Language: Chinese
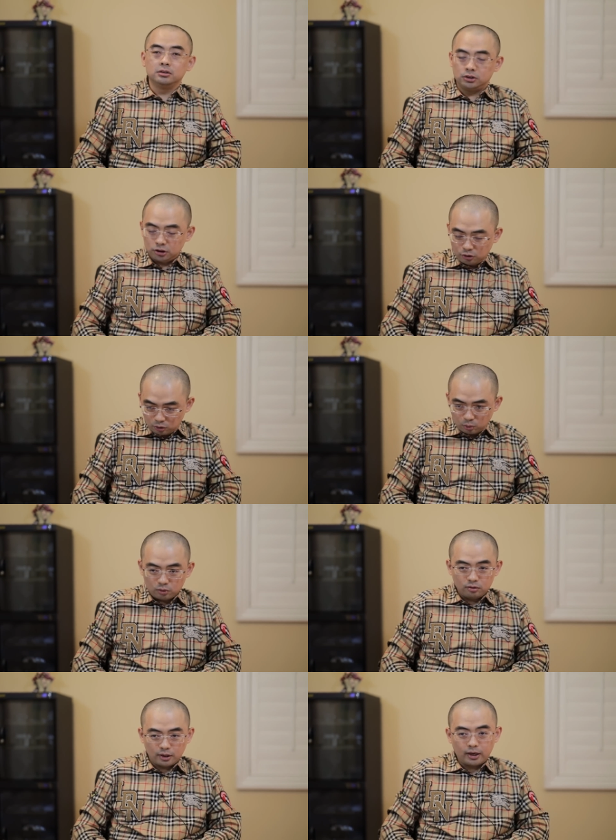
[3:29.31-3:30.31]
是
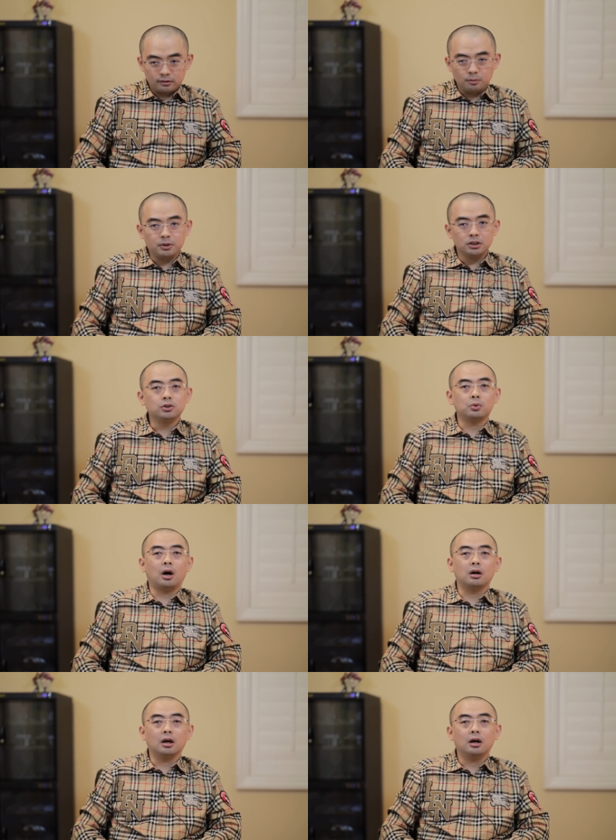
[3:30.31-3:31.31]
存在这么一
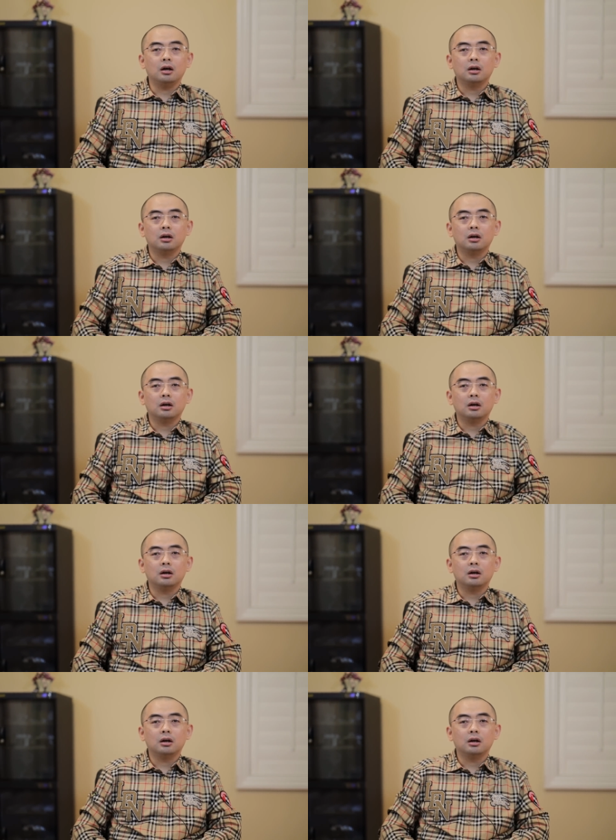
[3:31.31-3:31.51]
卷呢